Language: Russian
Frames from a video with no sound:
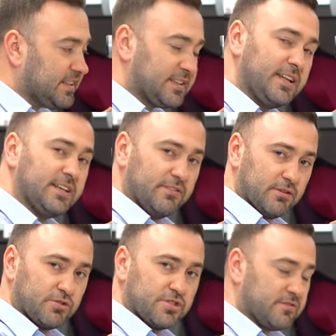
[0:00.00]
для
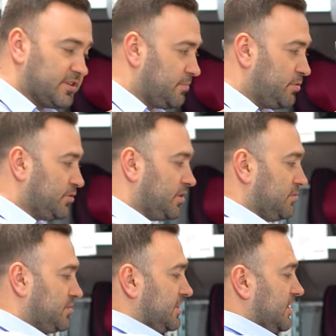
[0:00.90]
новорожденного ребенка.
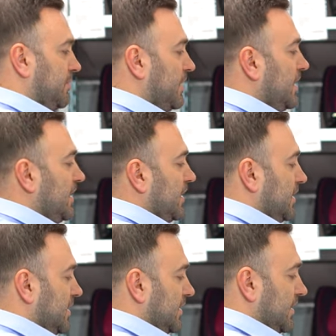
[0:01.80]
Он с таким
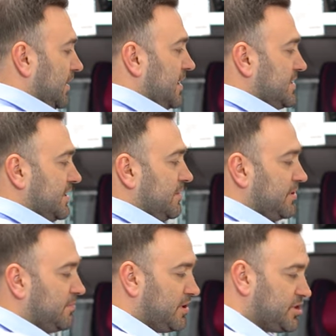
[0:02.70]
э, каркасиком
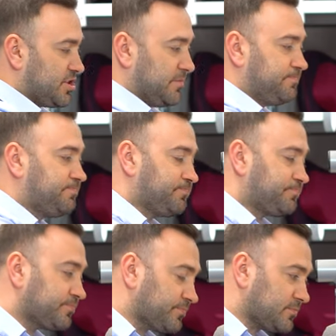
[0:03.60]
небольшим.
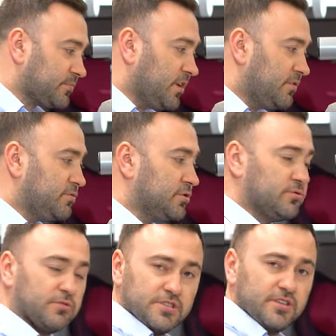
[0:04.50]
Вот,
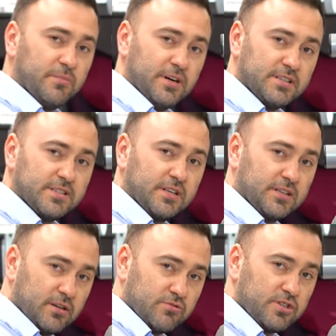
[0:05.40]
он снимается,
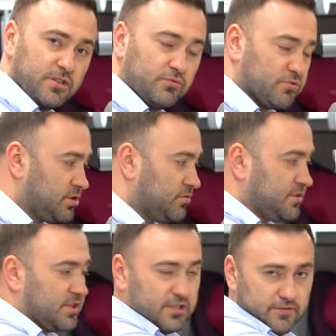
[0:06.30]
когда уже не нужно, он
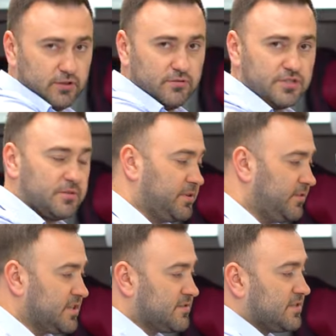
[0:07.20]
сзади на веревочке
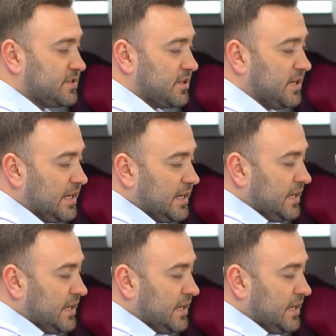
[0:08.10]
привязывается.